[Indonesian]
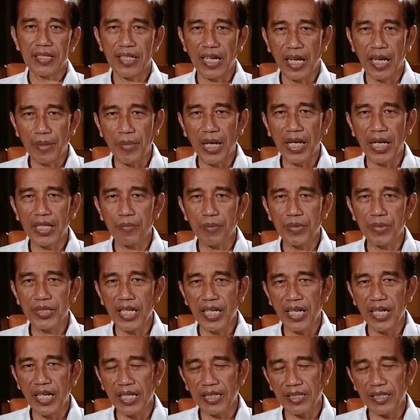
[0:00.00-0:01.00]
Selamat
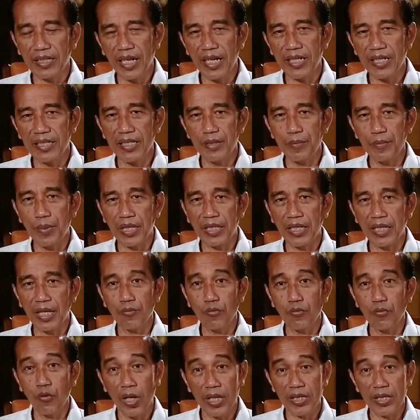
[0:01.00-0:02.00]
menjalankan
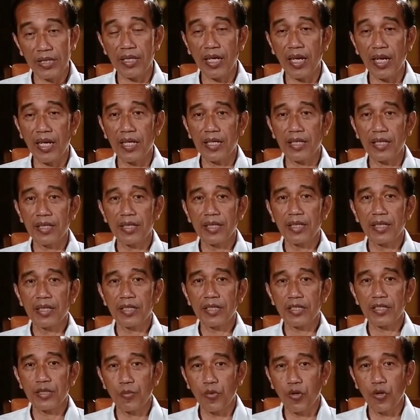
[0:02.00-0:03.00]
ibadah puasa.
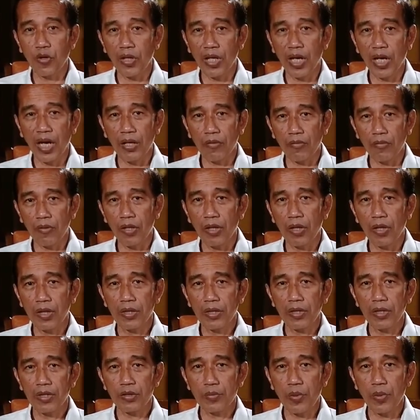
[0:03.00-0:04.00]
Semoga Allah
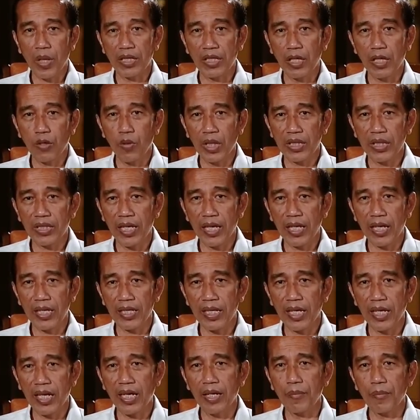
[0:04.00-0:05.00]
Subhanahu wa
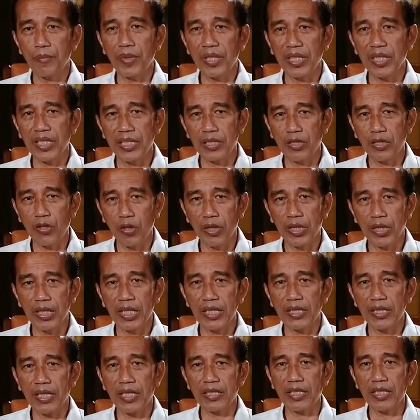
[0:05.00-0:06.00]
taala meridhoi
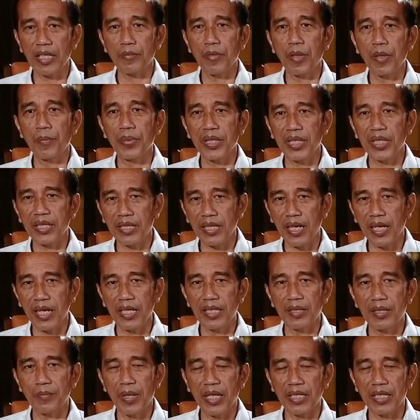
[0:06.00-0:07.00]
kita dan
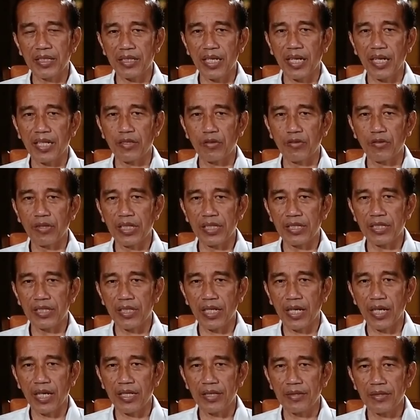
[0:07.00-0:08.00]
memberkahi bangsa
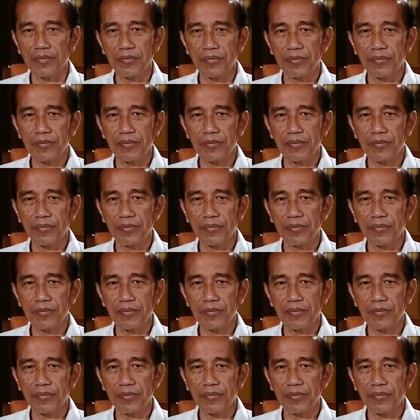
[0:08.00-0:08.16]
Indonesia.